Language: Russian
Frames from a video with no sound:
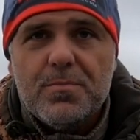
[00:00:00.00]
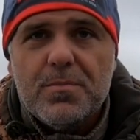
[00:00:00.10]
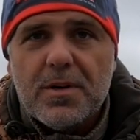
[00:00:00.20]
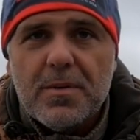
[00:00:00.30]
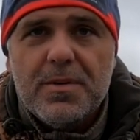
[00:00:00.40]

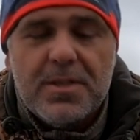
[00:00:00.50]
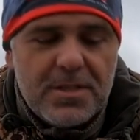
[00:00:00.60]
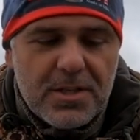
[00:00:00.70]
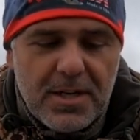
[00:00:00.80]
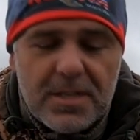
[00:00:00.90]
рыба не
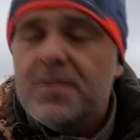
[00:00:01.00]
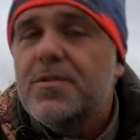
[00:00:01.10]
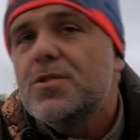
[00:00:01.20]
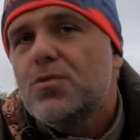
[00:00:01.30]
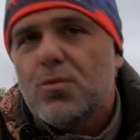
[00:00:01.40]
засекается,
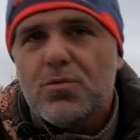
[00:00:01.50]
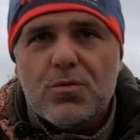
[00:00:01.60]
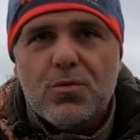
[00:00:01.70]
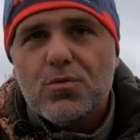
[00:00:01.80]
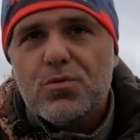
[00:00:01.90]
весь груз,
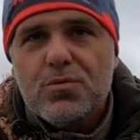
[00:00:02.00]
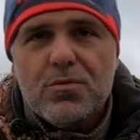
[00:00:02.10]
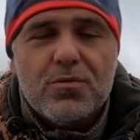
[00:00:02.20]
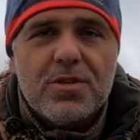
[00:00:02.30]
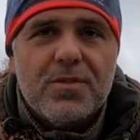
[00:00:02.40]
груз у
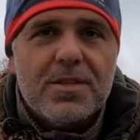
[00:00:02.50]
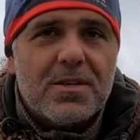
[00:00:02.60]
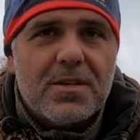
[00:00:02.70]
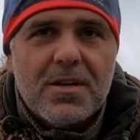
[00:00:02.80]
него уже в этих